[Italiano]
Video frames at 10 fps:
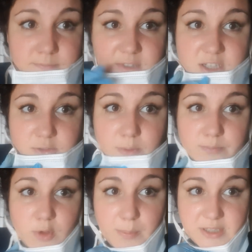Dicevo,
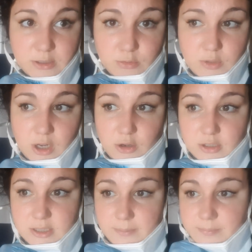ho pensato ad una
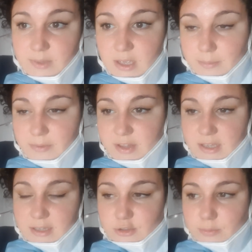cosa. Mi avete
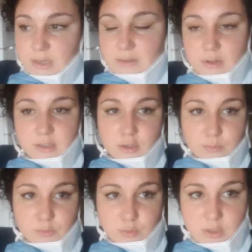chiesto mille volte
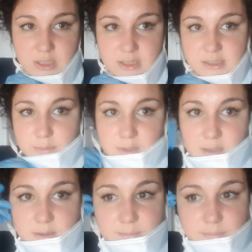l'home tour di casa
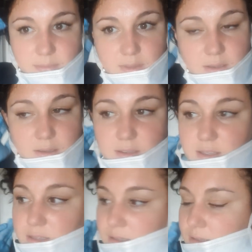mia
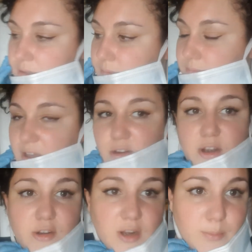e
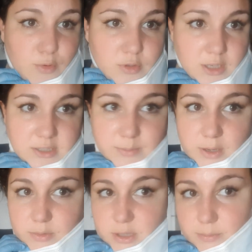ancora non è pronta a casa
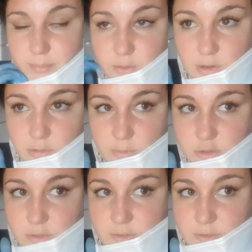mia, quindi per ora non ve lo sto